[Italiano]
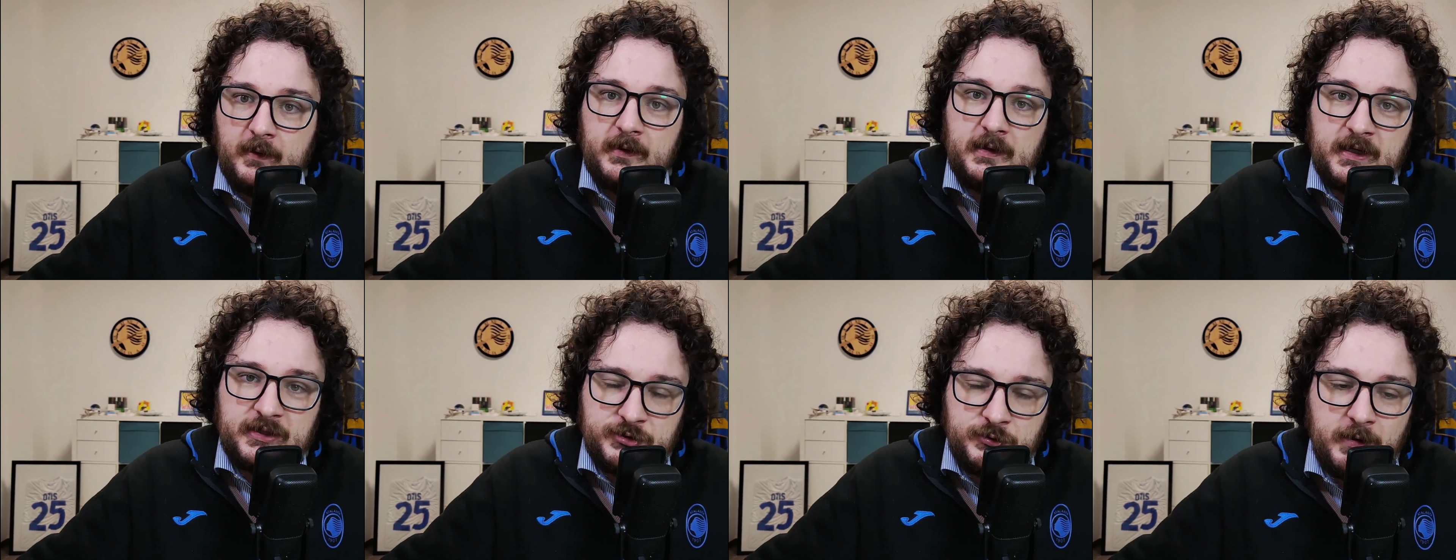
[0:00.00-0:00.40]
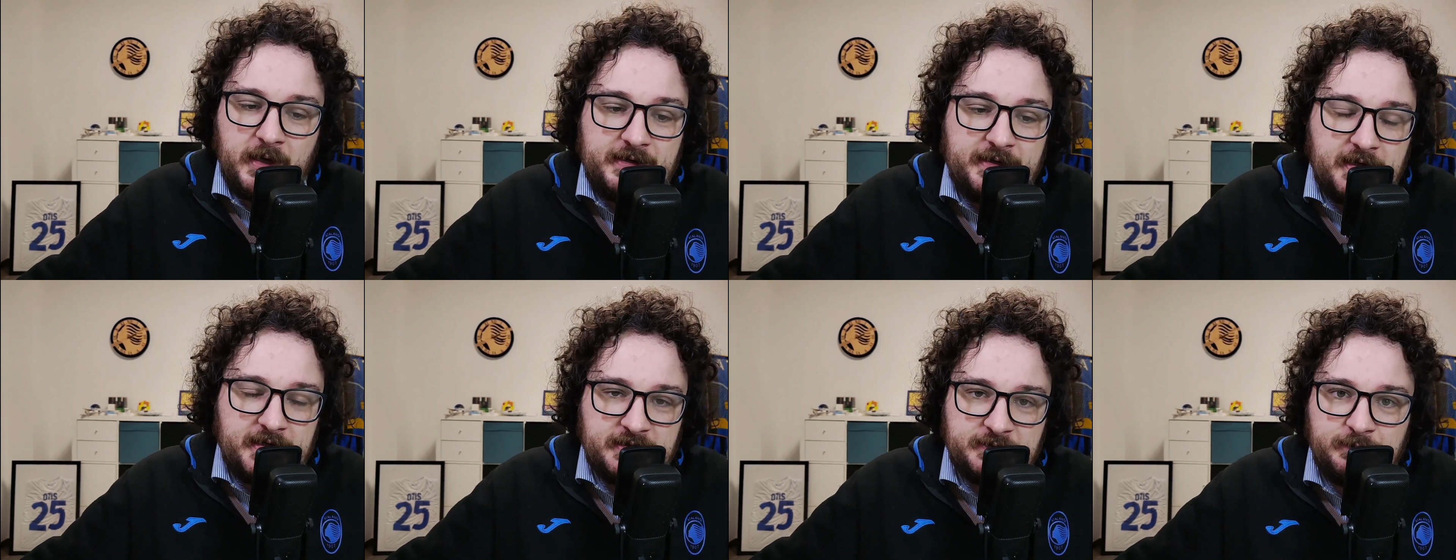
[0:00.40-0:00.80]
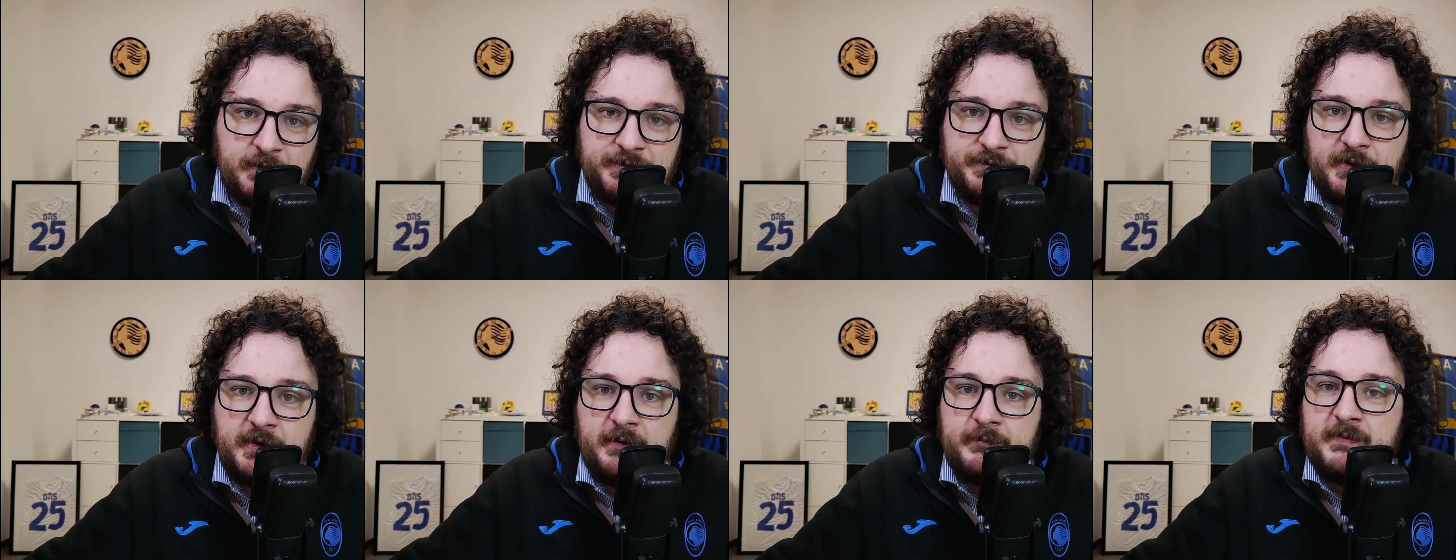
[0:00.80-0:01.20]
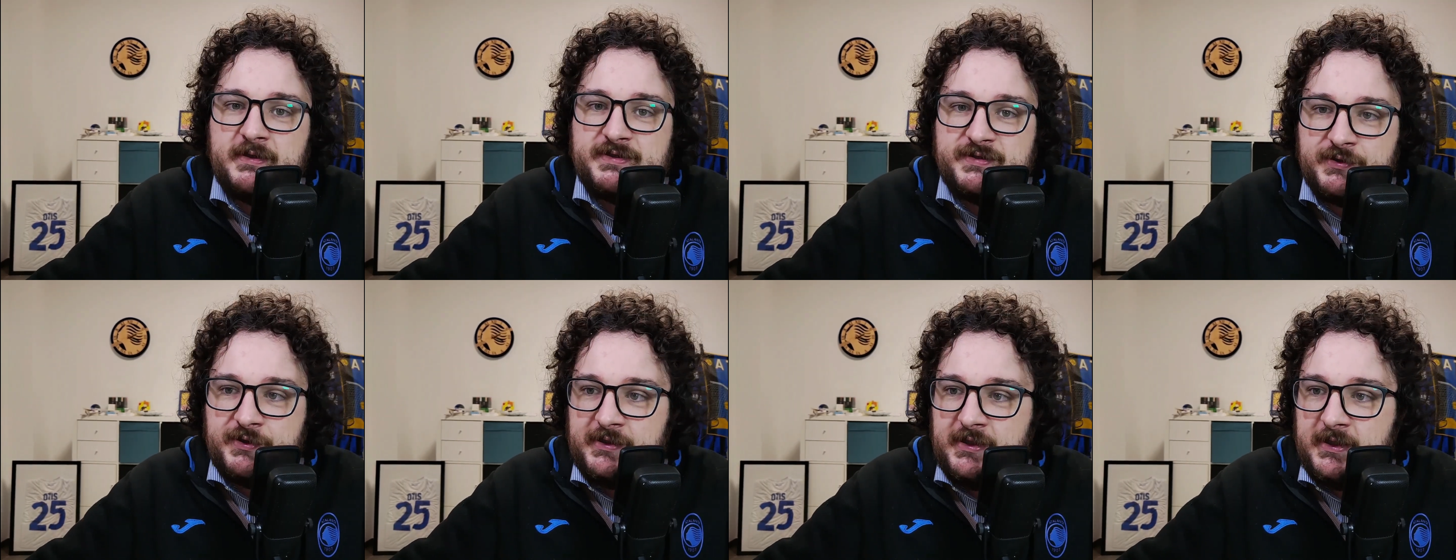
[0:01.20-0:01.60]
la squadra rispetto alle
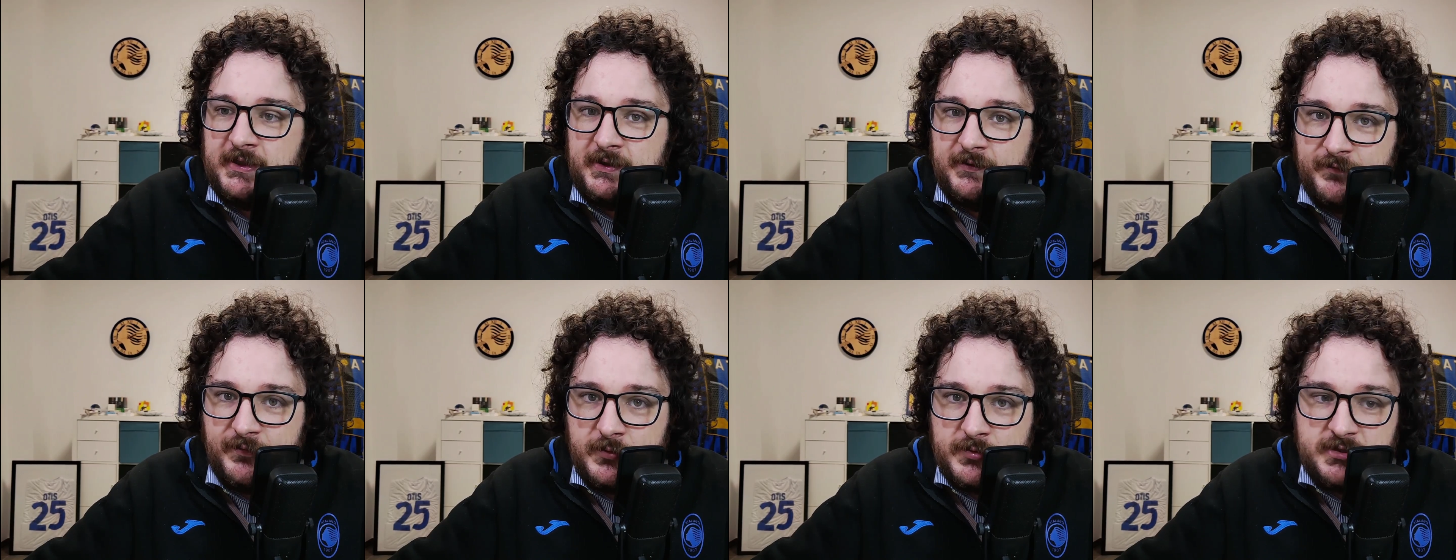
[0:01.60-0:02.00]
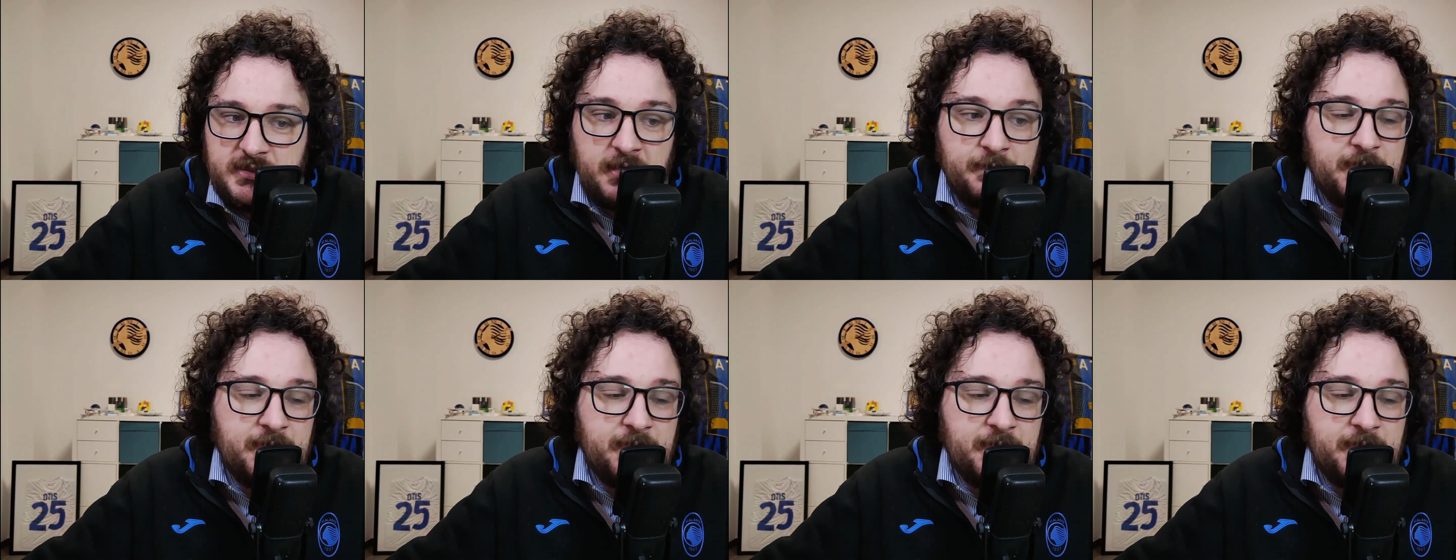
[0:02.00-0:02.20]
ambizioni dei tifosi.